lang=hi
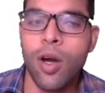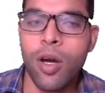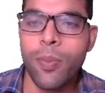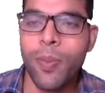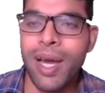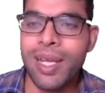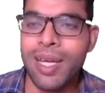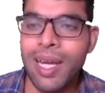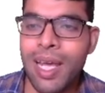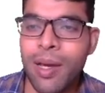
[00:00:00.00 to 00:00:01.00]
और 12
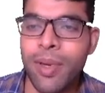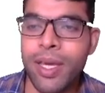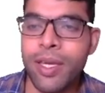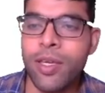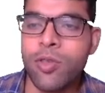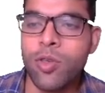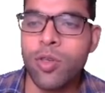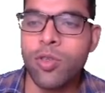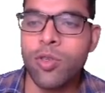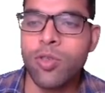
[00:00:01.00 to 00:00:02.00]
का लाभ है तो
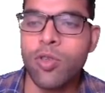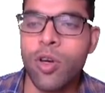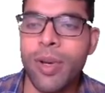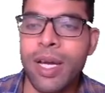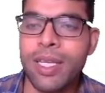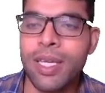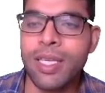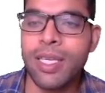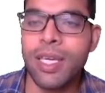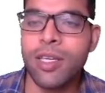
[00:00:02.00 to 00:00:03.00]
इसको 100 मान के ये